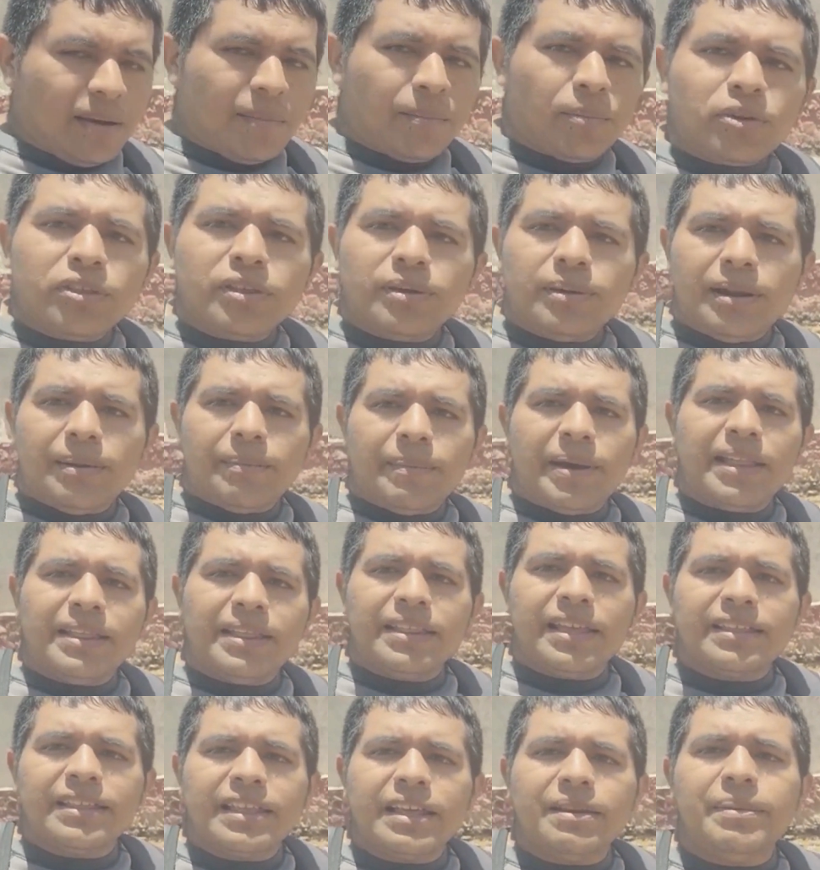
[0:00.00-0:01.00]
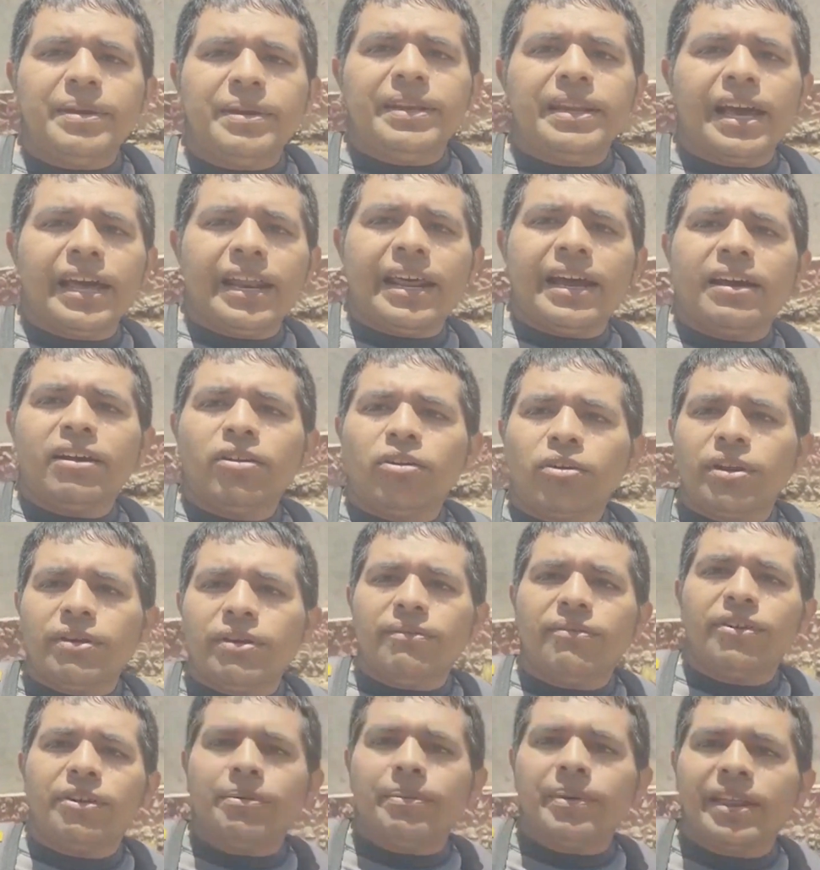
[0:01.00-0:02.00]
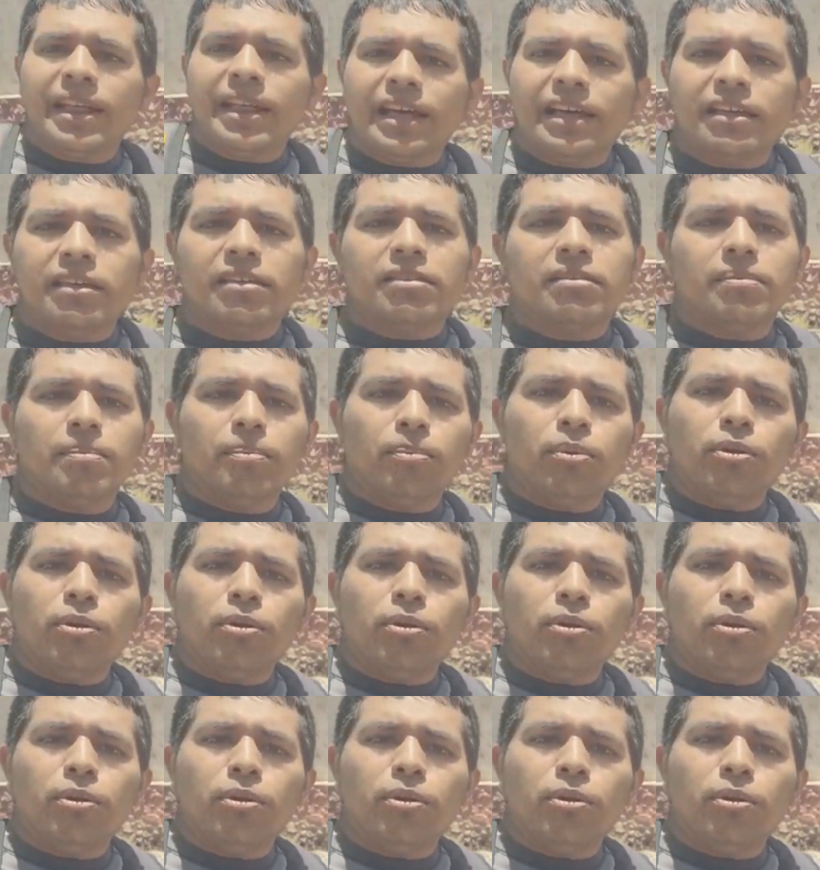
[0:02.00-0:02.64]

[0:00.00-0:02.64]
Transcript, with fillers: posiblemente terminaran con enfermedades